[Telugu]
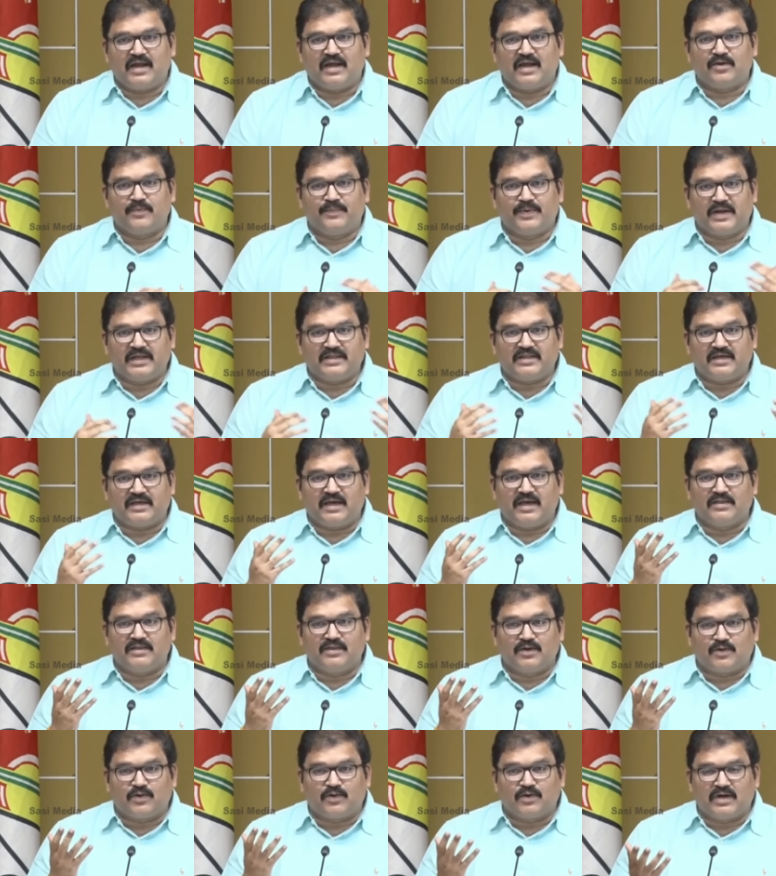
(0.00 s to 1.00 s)
ఇంకా నేను
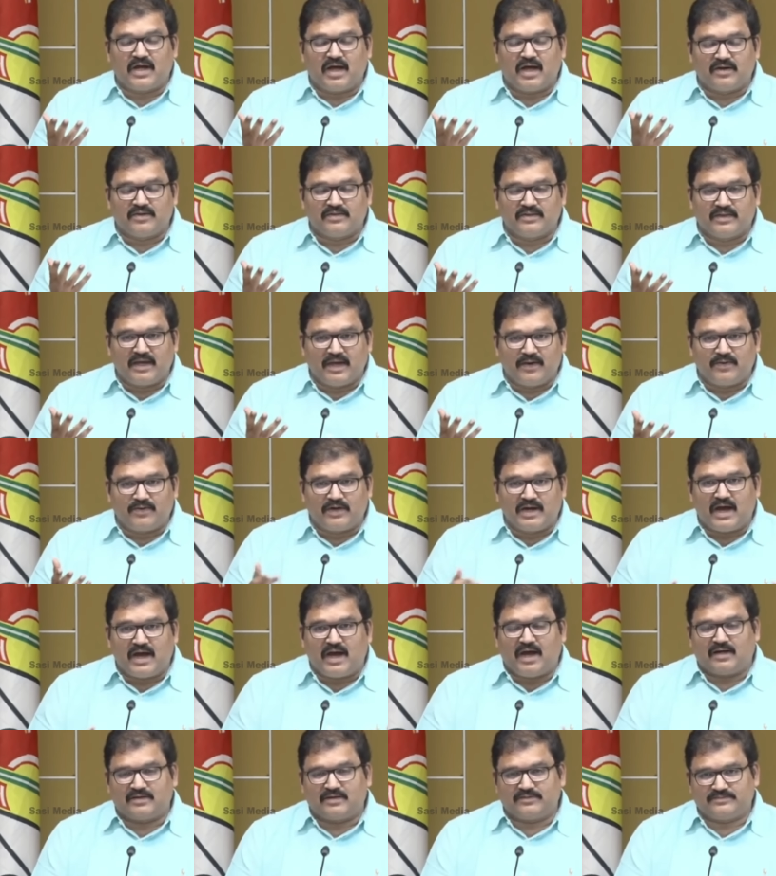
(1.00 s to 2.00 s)
బ్రతికి ఎందుకున్నాను
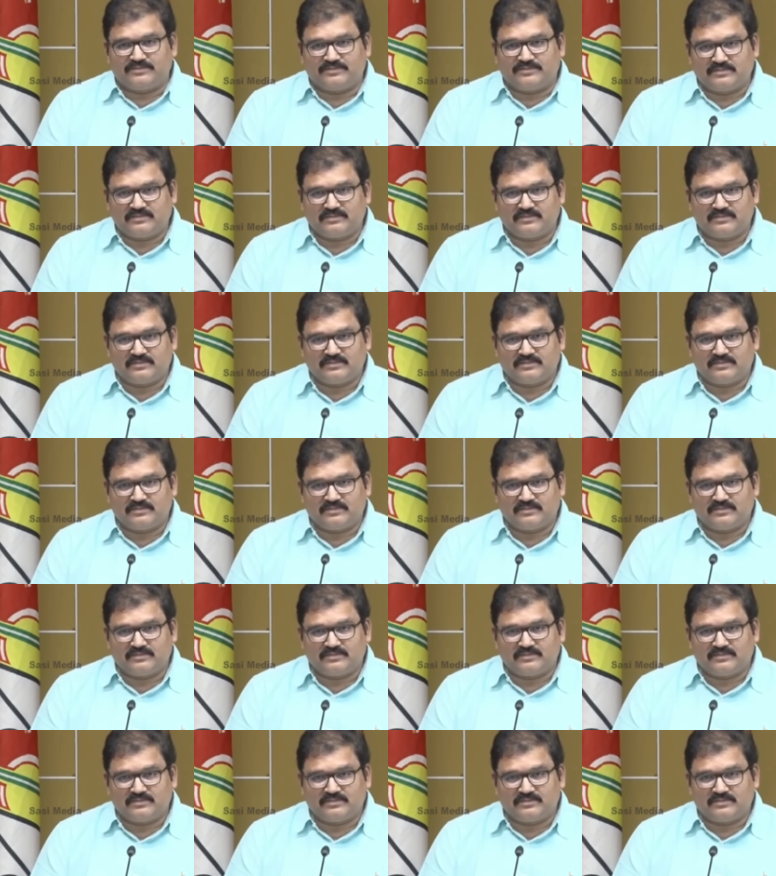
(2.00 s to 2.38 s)
దేవుడా